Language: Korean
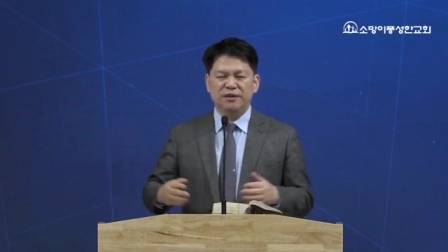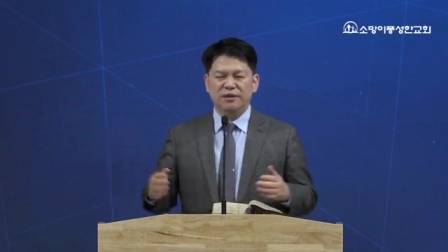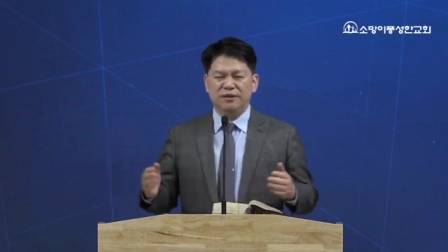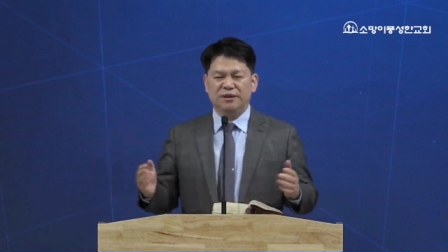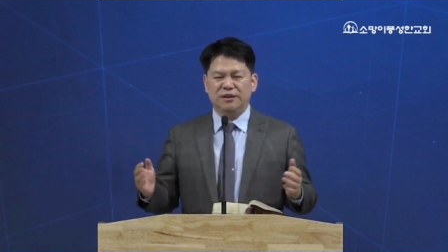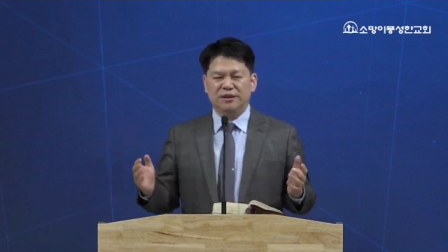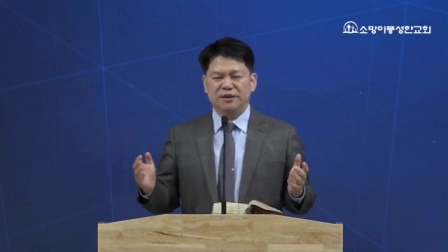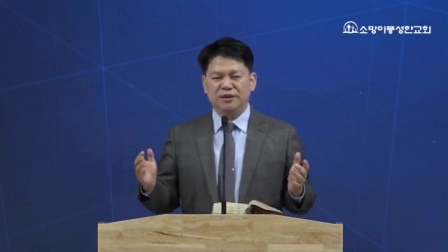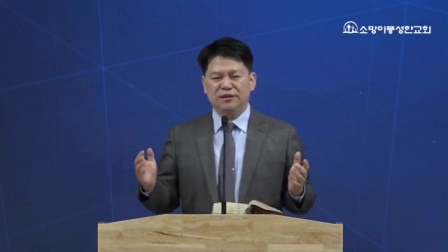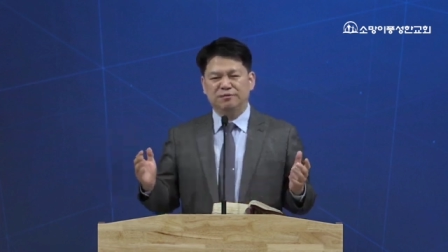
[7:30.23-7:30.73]

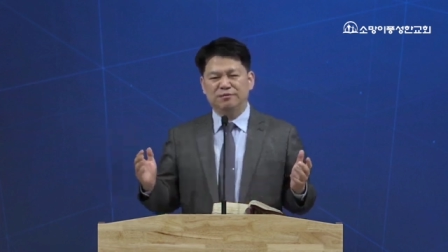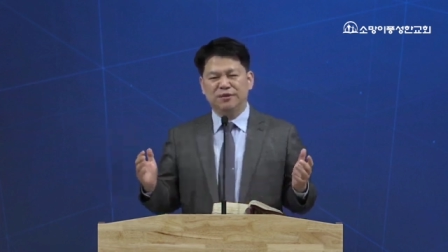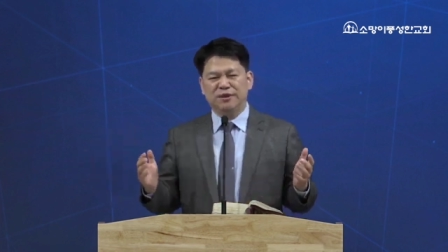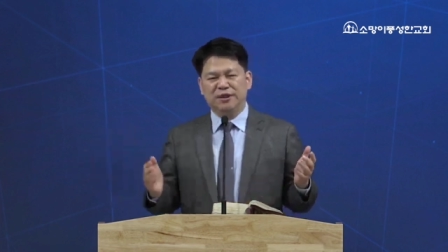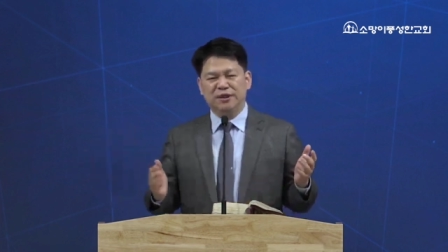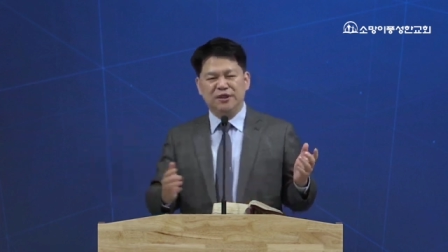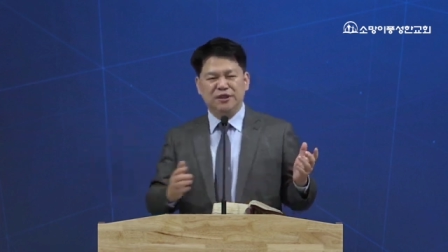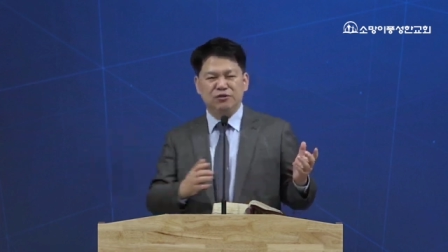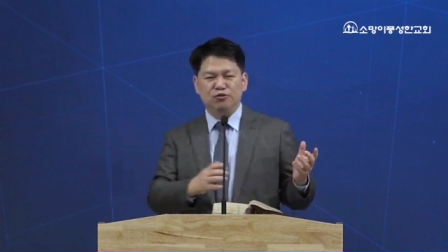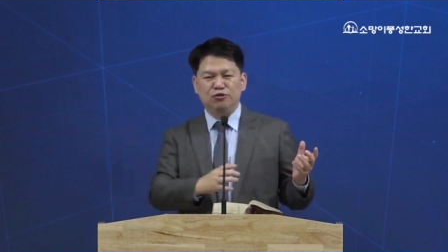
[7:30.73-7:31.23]
지금
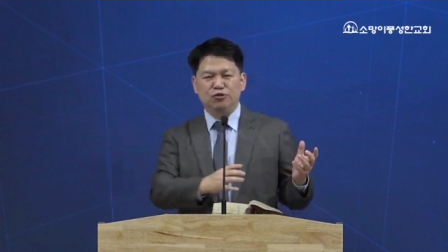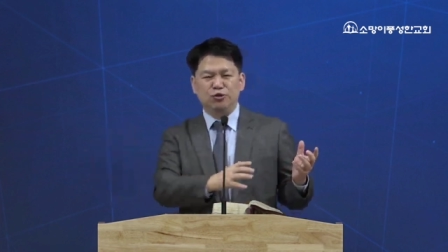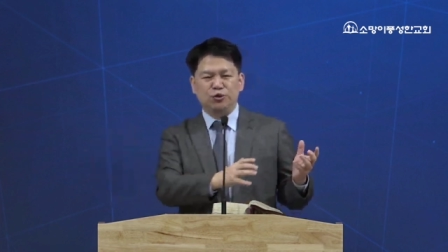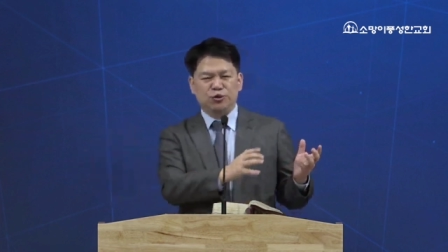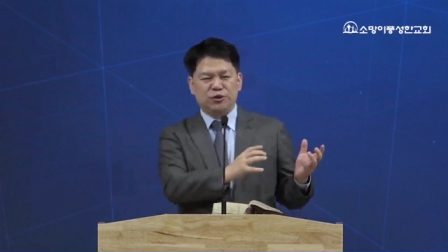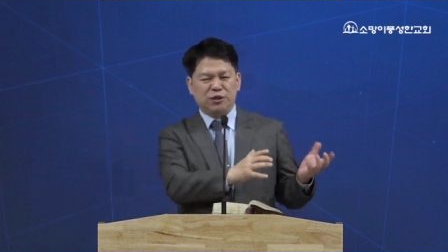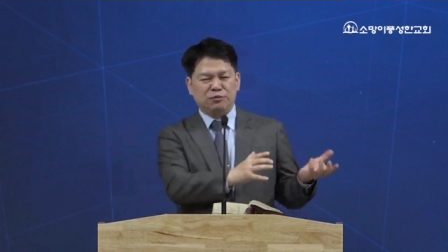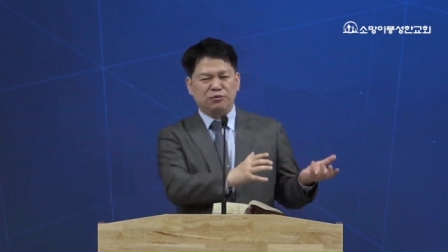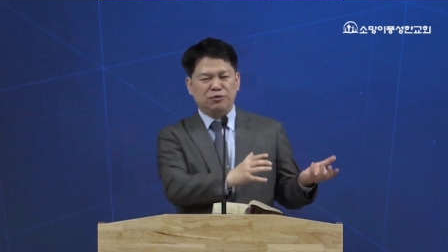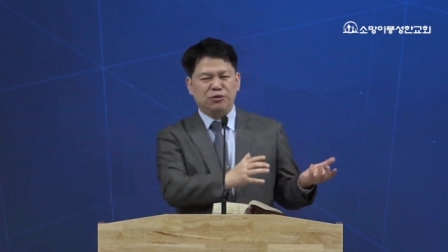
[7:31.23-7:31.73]
이제 인구
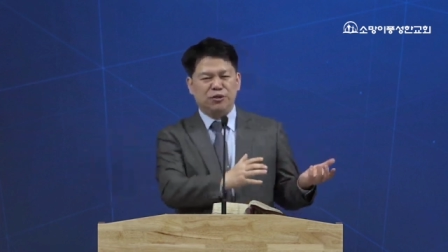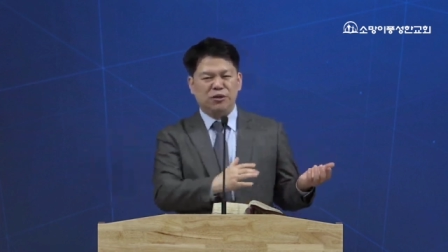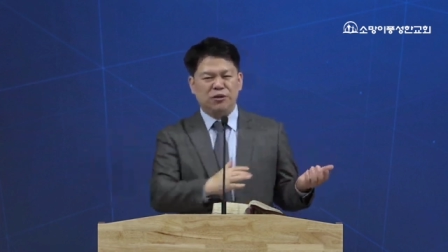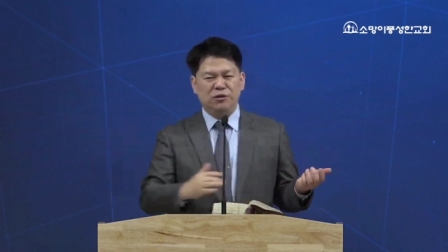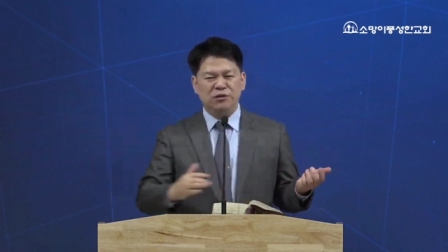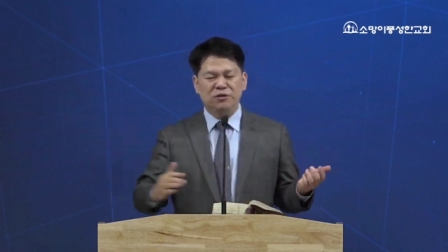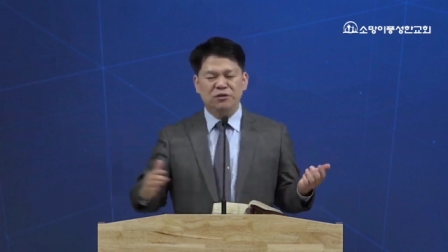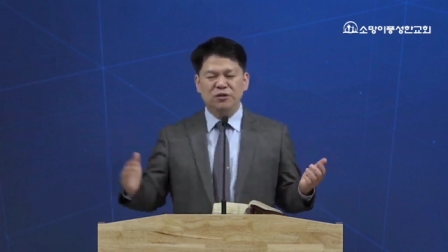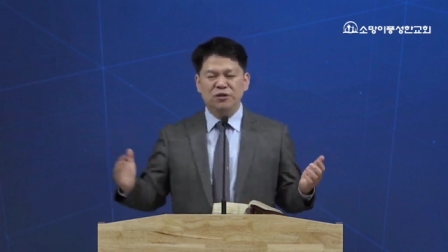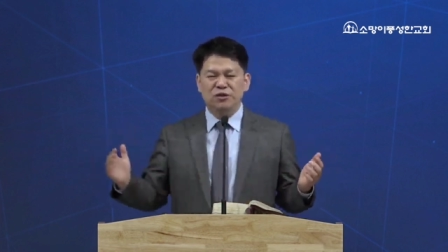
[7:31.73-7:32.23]
조사부터